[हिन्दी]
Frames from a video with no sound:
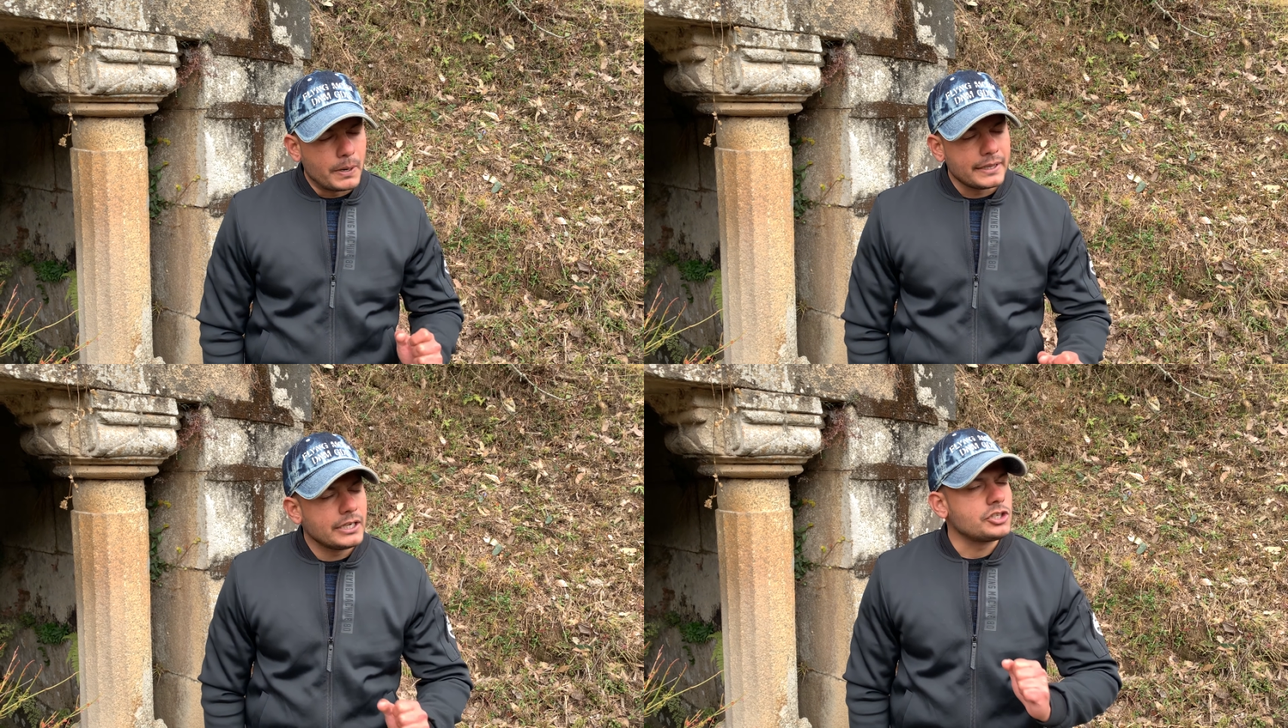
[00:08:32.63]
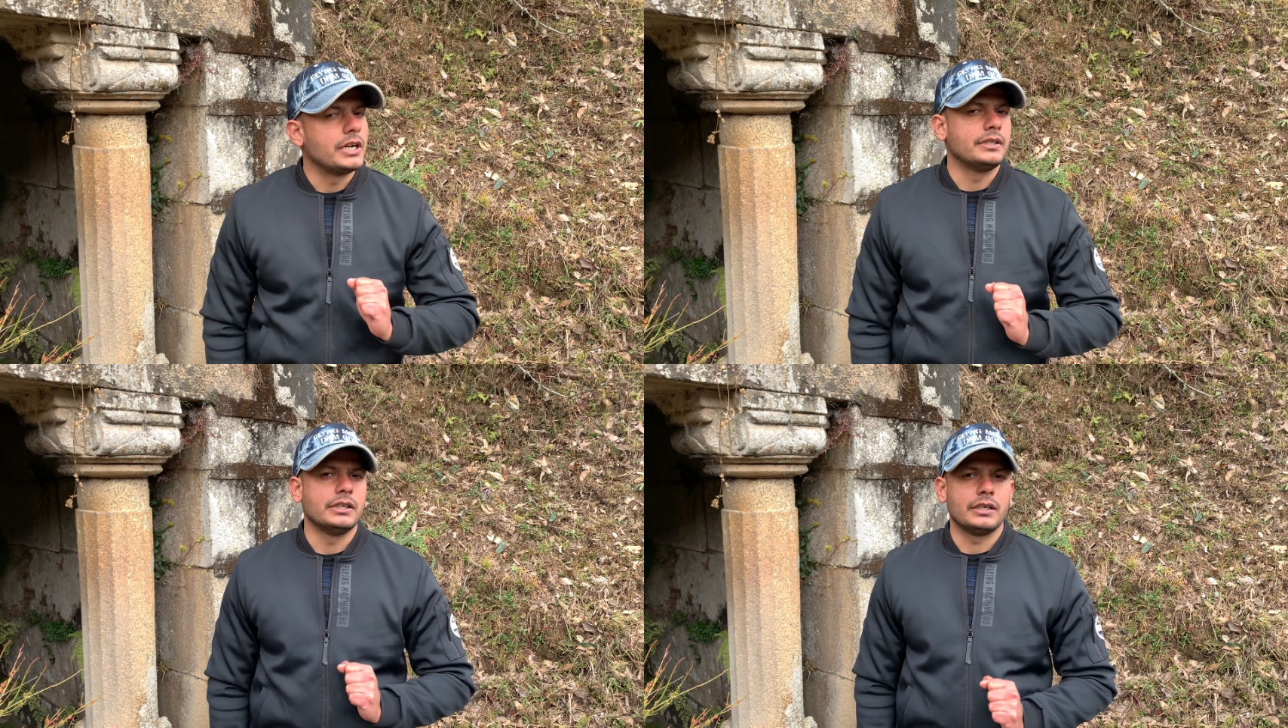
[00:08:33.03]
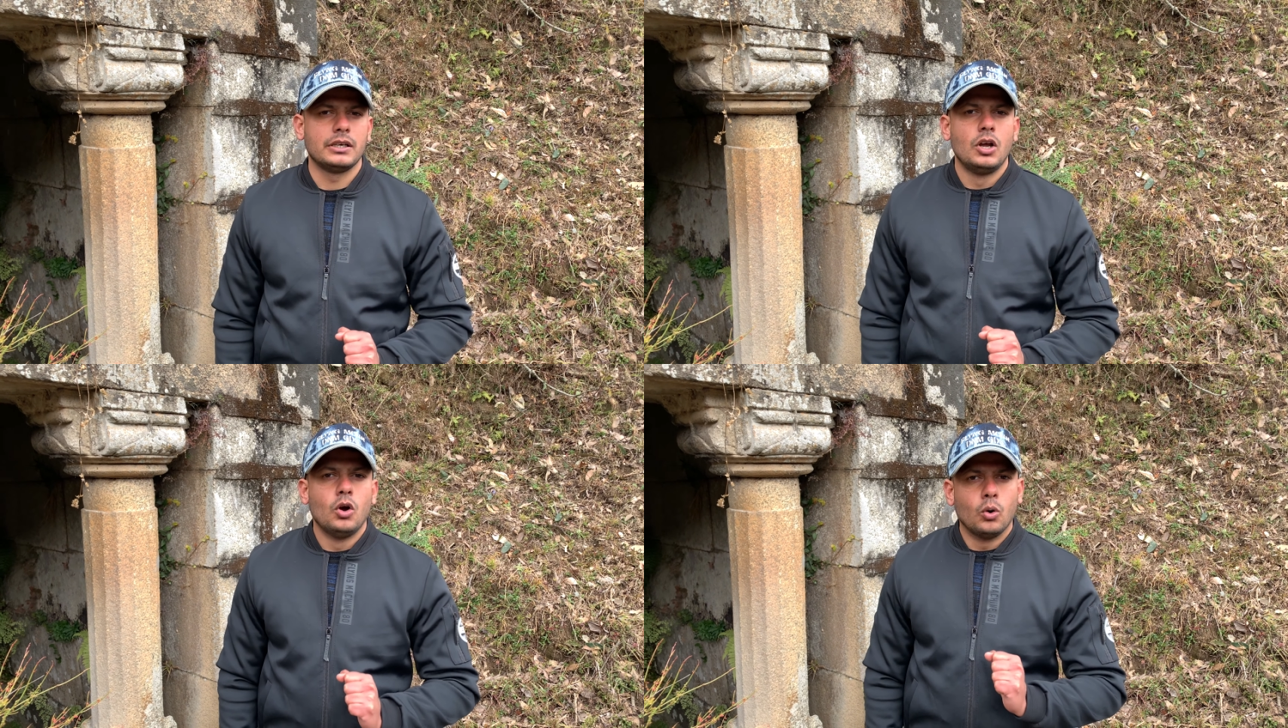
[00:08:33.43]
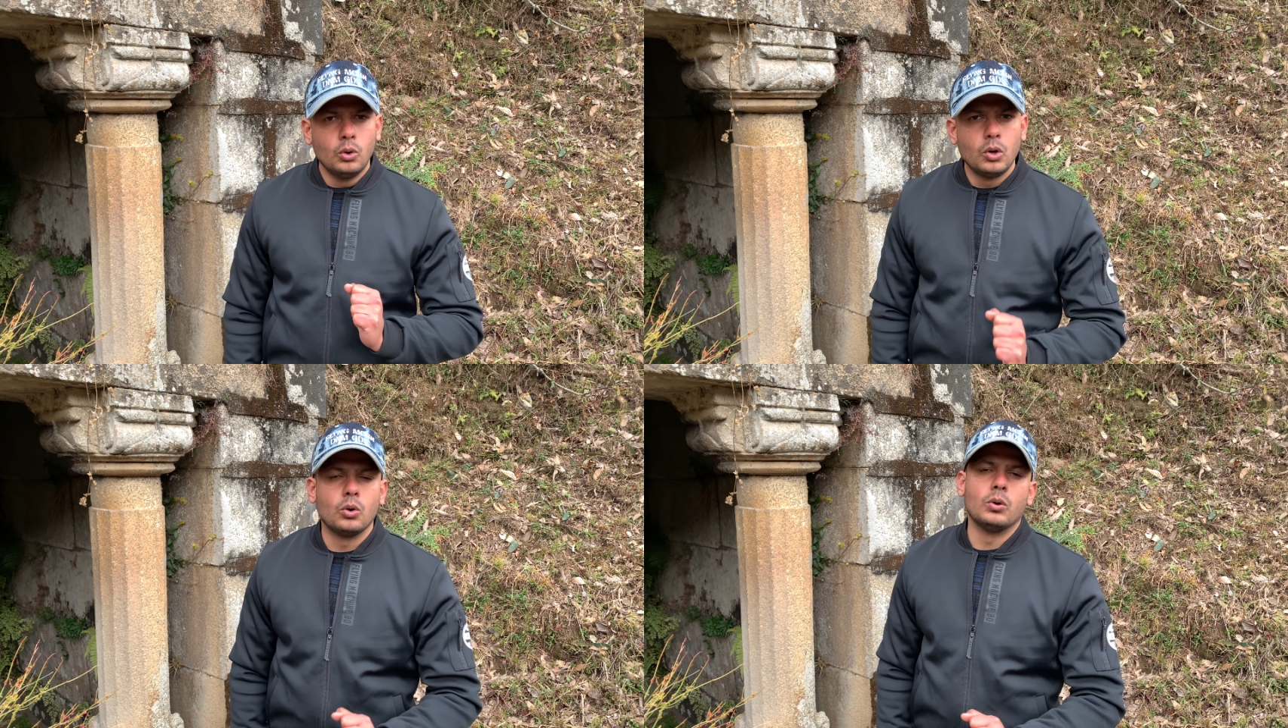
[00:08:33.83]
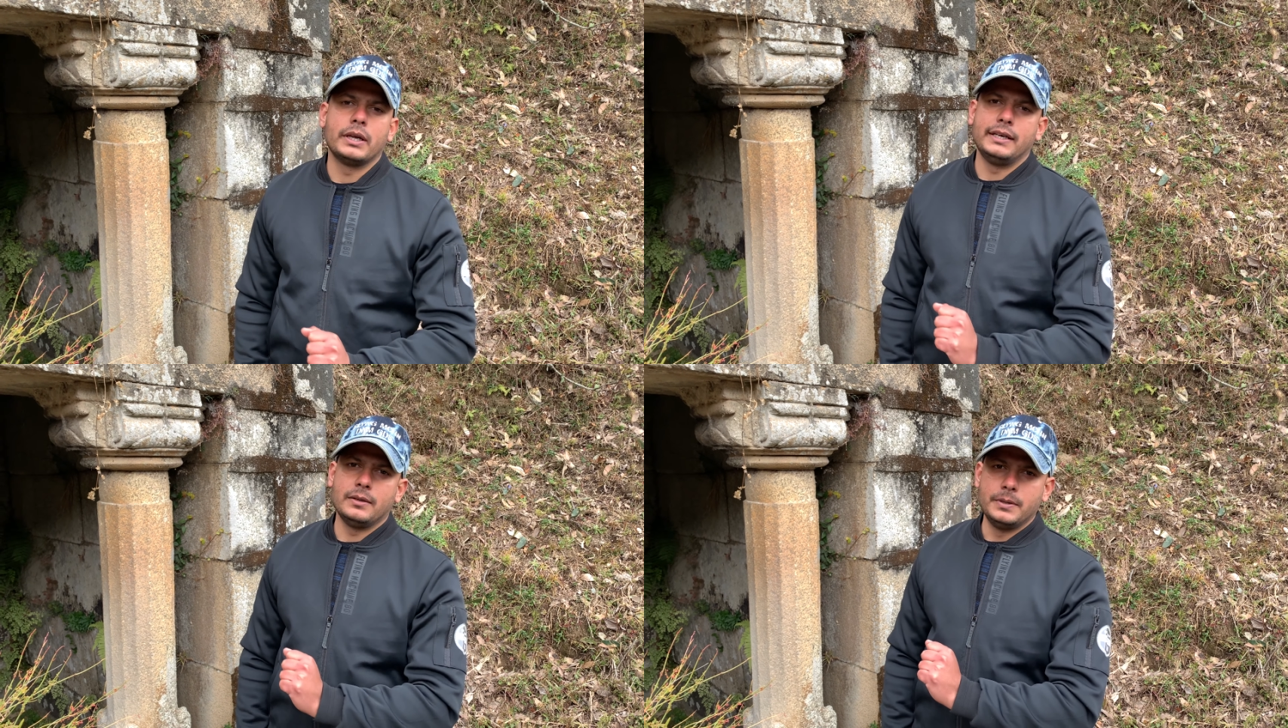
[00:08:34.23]
पढ़ना चाहती है उन लोगों
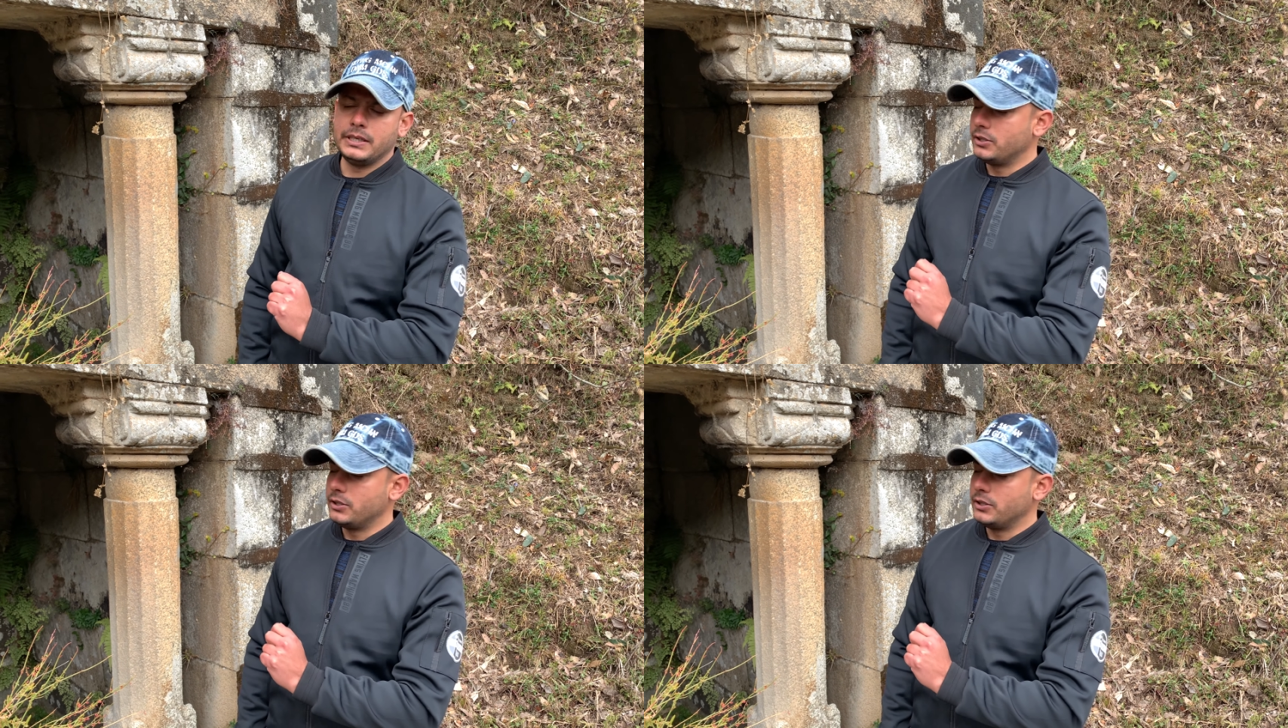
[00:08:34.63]
के लिए भी